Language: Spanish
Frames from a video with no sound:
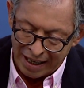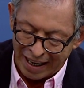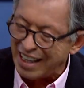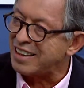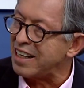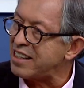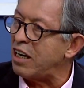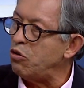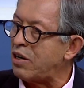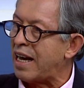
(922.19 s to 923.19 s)
En
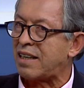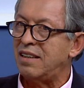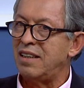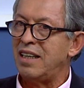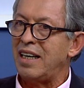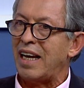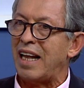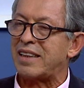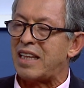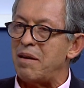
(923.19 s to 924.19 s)
tercer lugar,
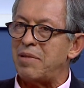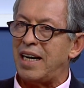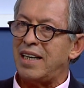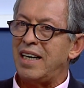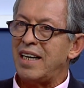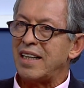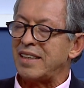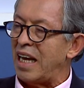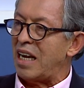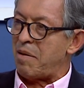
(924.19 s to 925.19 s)
el tema
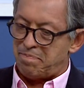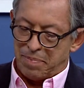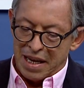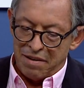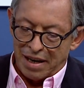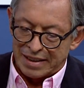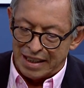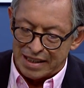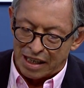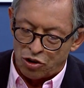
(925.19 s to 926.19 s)
de la
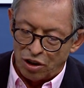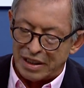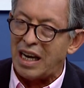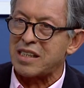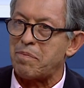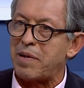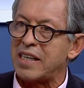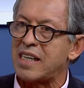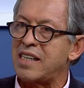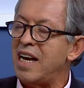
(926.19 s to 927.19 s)
privatización de las
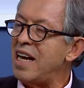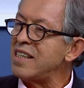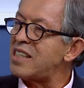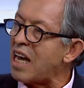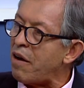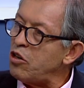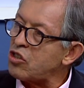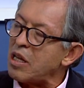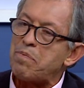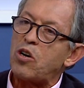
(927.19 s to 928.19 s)
empresas. ¿Sabe
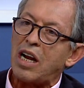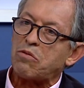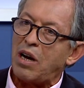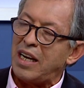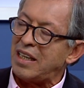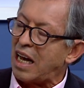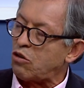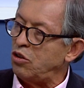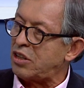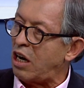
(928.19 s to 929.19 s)
usted por la cual es la
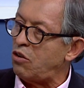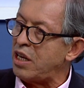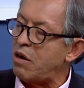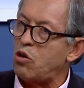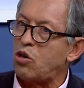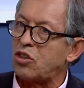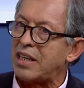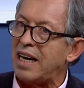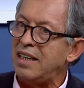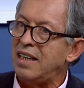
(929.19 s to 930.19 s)
Contraloría de
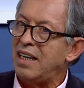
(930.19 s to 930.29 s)
Bogotá